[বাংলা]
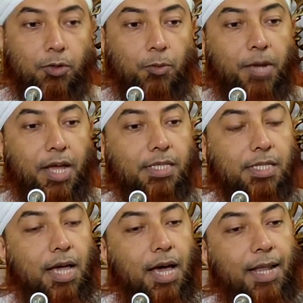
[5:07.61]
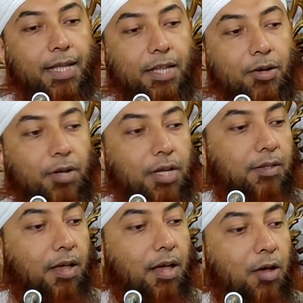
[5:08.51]
তোমরা আজকে আলাদা
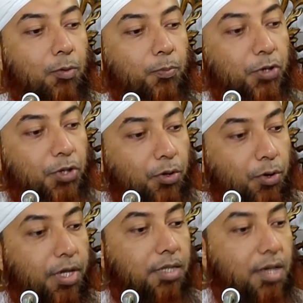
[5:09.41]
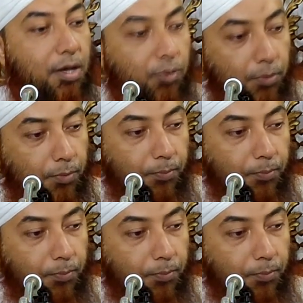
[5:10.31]
হয়ে যাও পৃথক হয়ে যাও